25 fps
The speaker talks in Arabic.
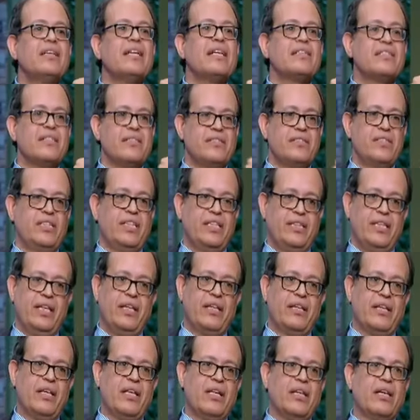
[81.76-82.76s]

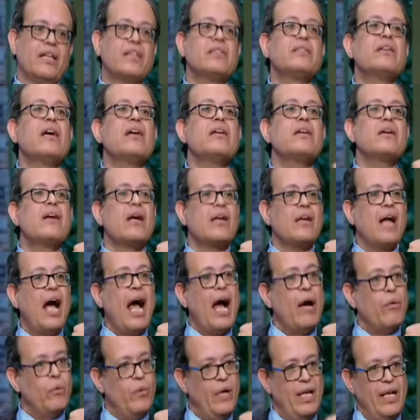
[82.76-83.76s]
اساسيتين آه. اختيار
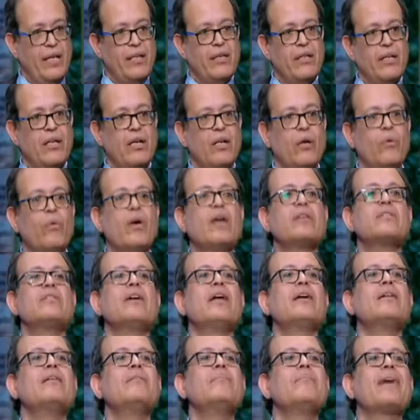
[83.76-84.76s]
الجراح اولا واختيار
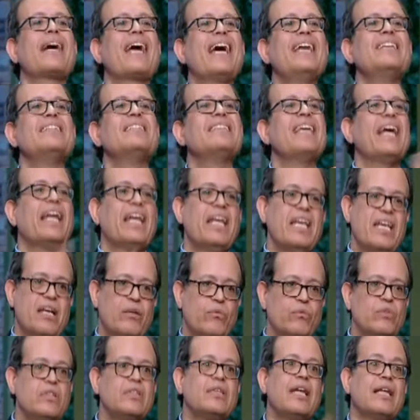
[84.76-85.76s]
طبعا. المكان ثانيا
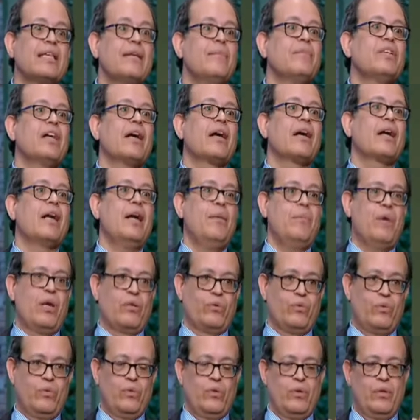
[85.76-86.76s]
ودي آه. تعتمد على الجراح
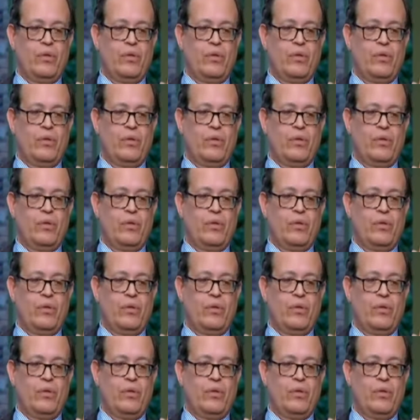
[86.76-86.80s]
برضه